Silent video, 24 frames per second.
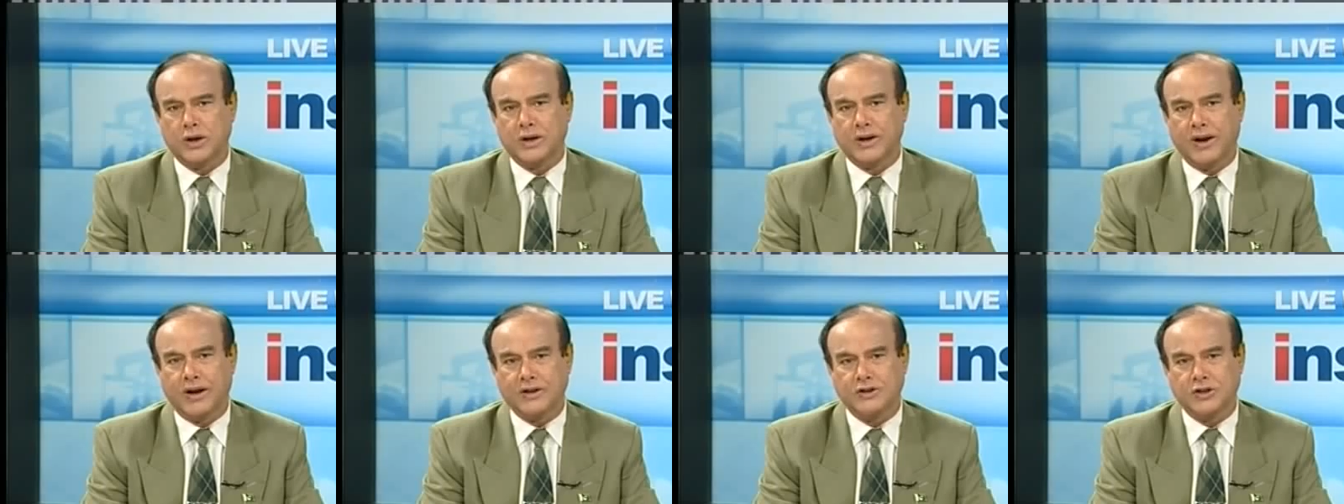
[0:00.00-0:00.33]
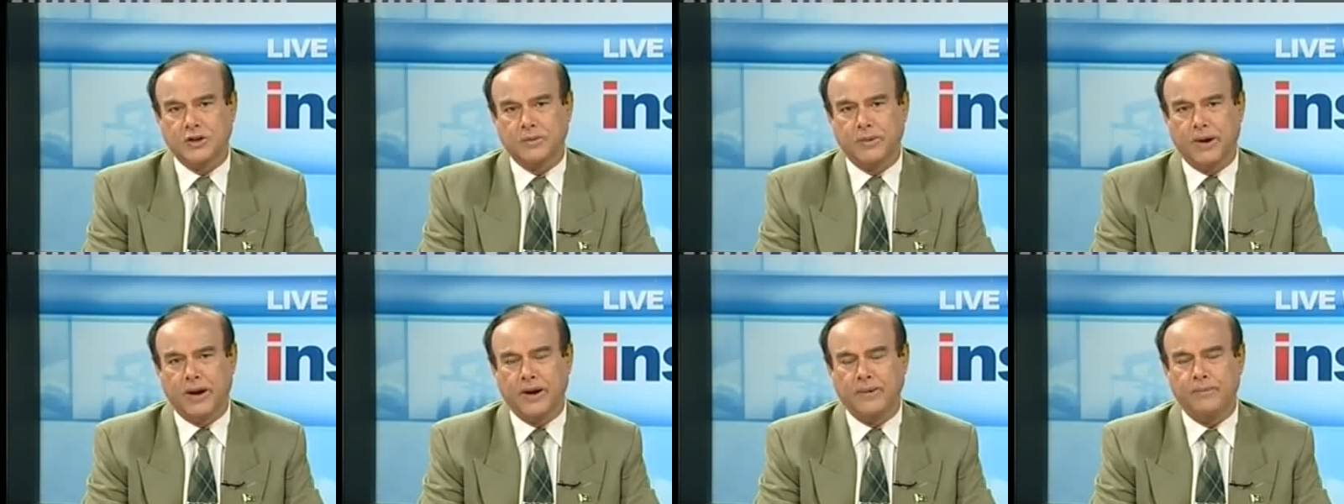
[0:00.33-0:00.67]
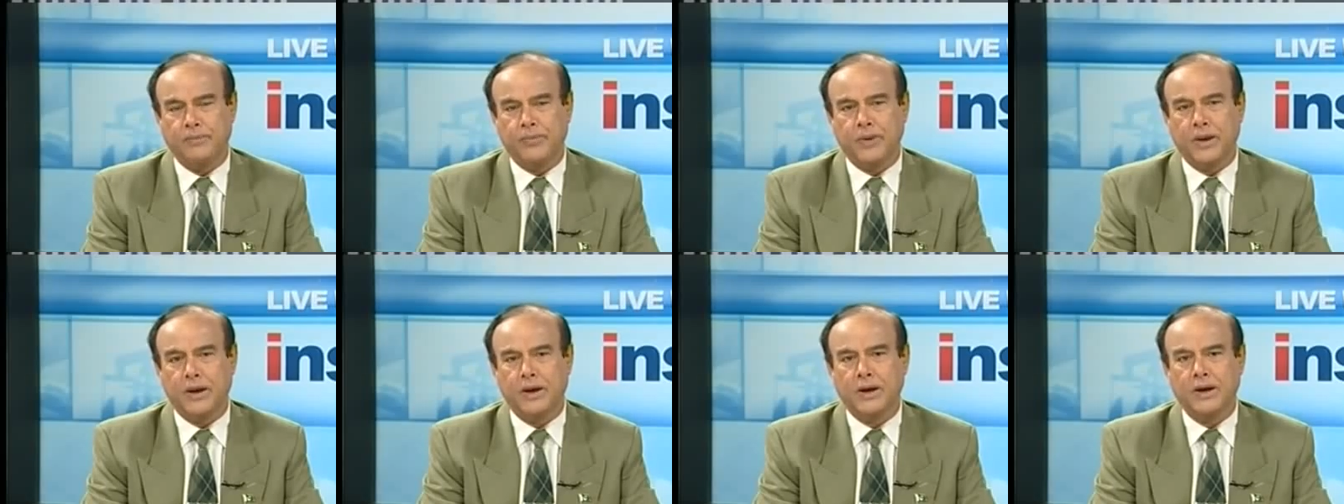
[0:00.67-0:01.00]
कराची में
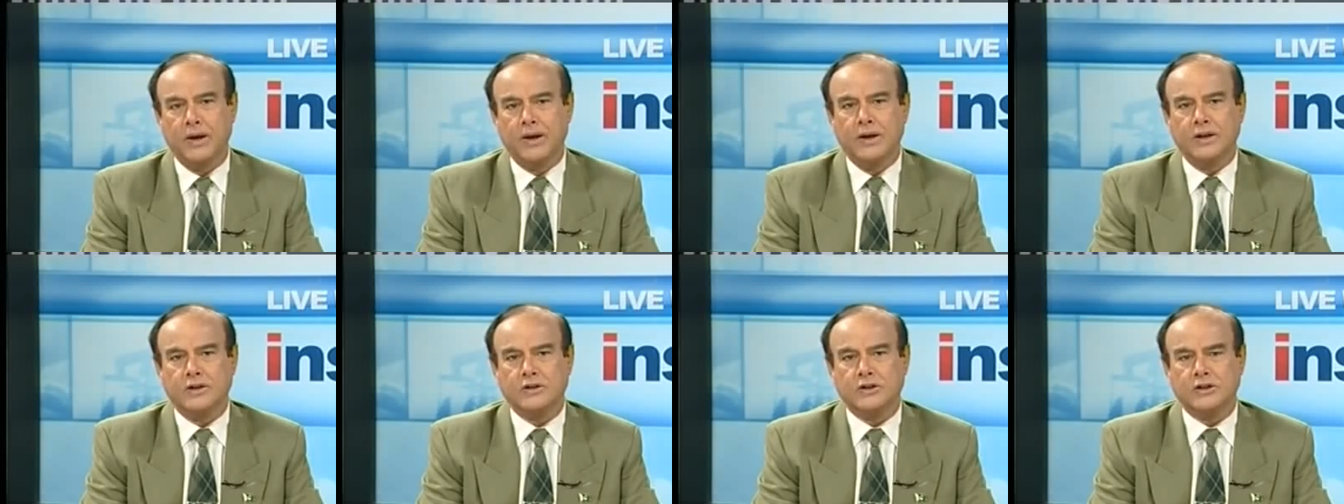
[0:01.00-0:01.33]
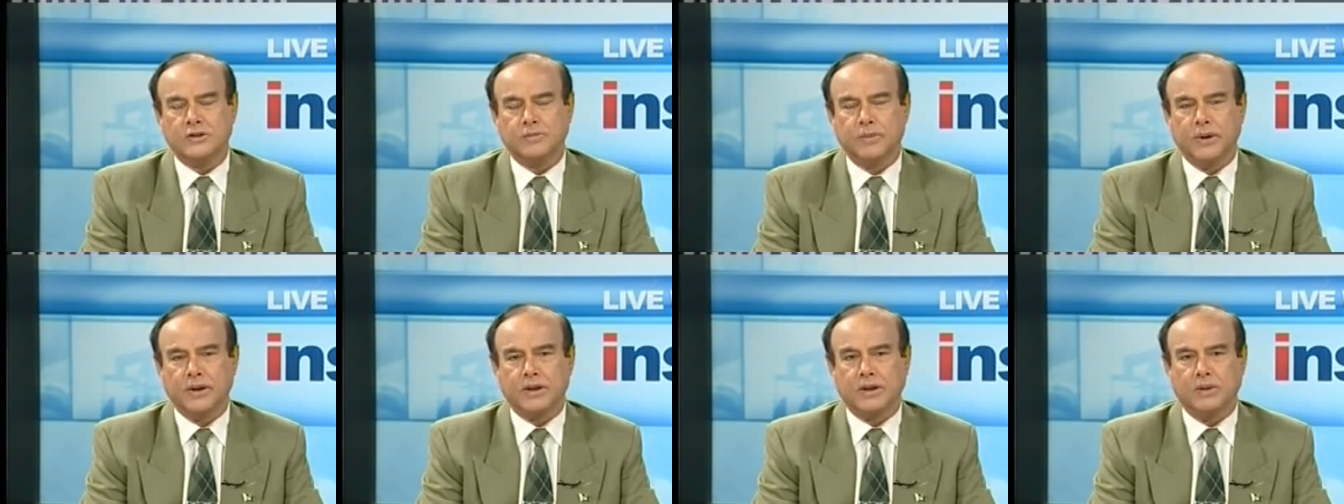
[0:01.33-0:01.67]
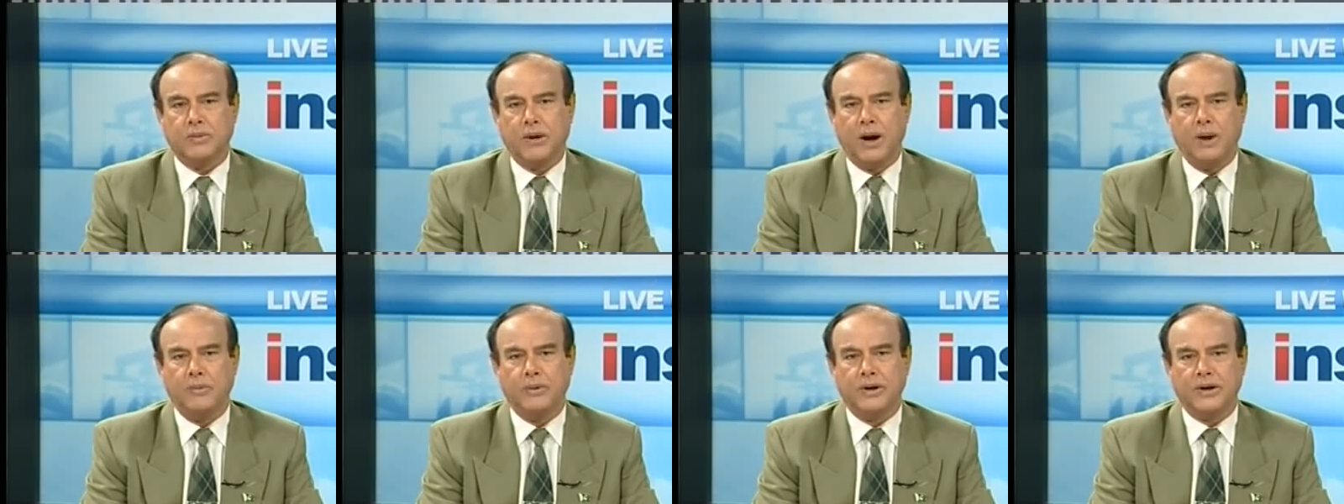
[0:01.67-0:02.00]
जिसमें
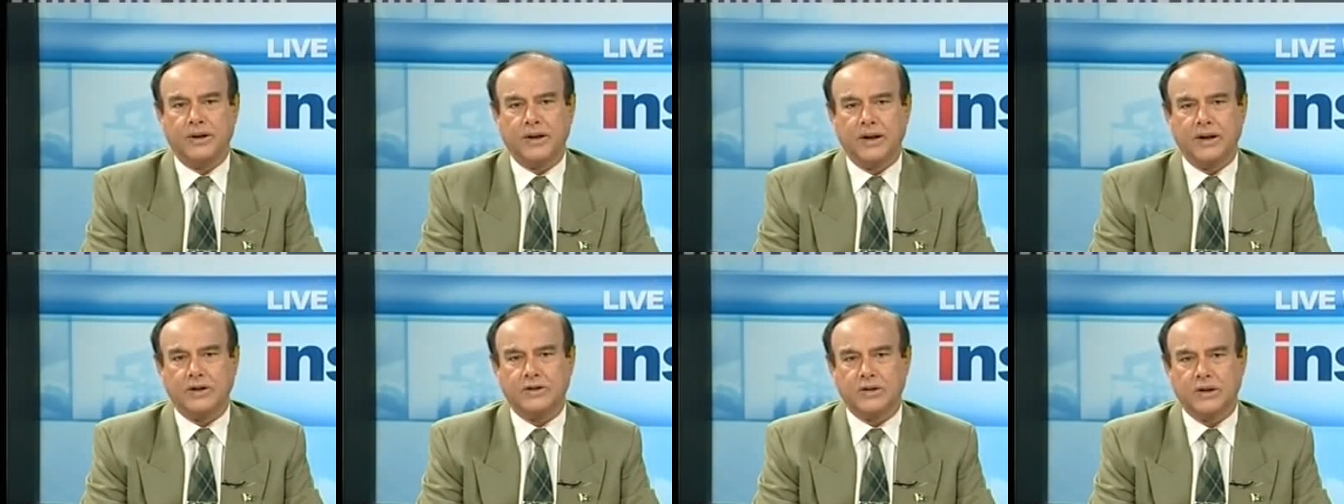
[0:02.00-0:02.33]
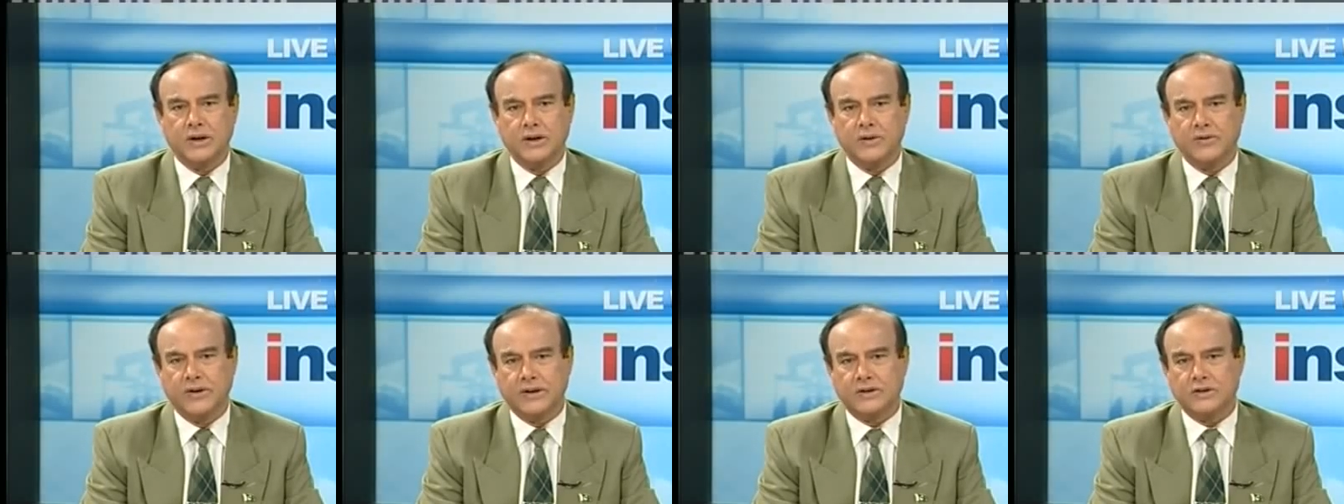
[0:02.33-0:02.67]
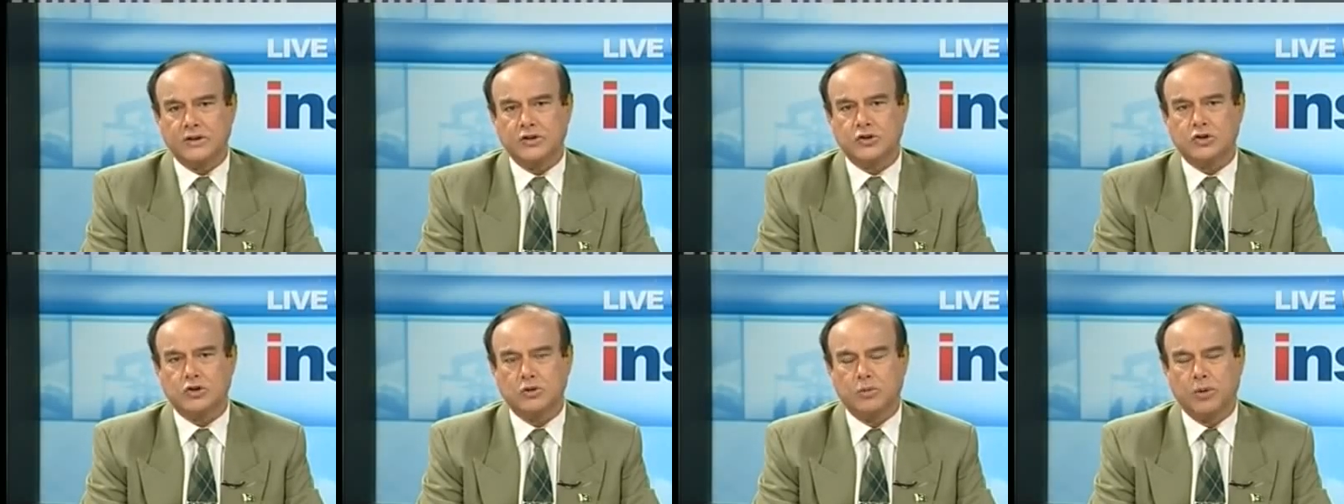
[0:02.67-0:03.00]
तमाम इंटरनेशनल
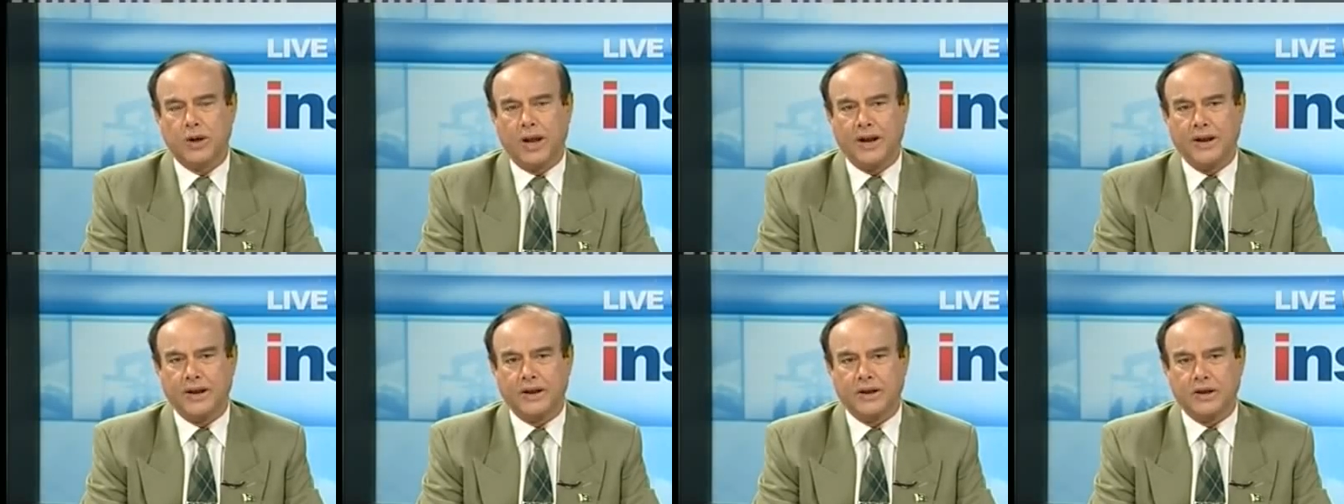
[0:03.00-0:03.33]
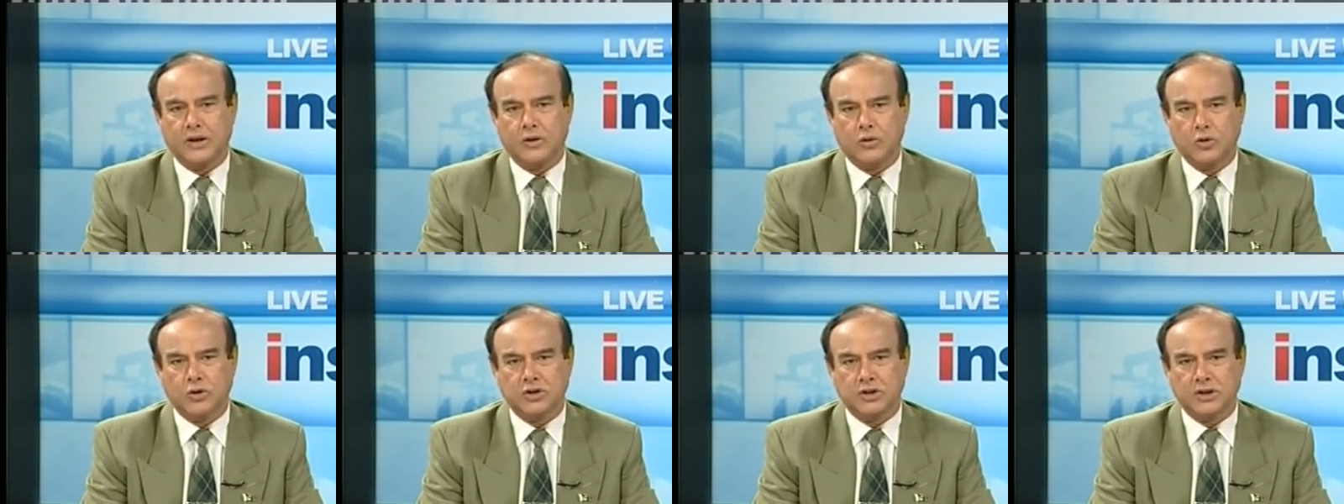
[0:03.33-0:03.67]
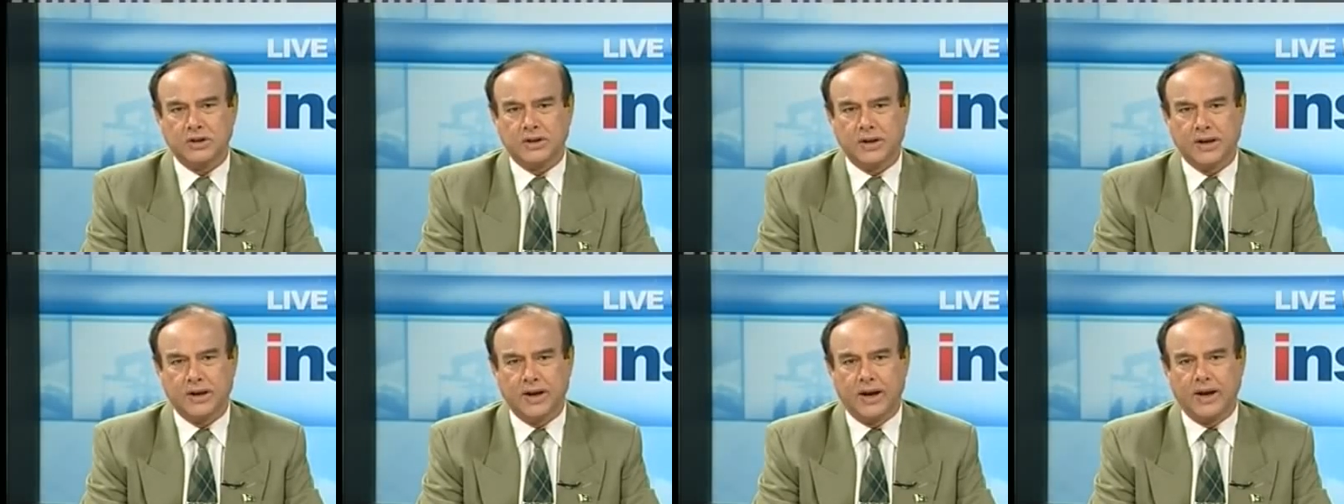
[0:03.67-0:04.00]
इन्वेस्टर्स को बुलाने की
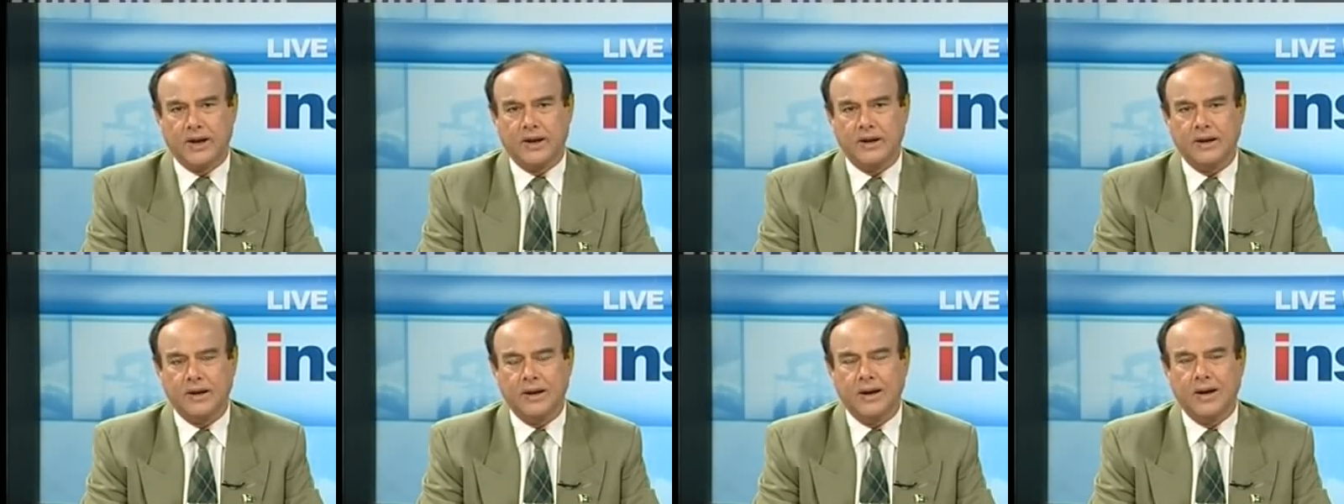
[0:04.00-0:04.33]
कोशिश की गई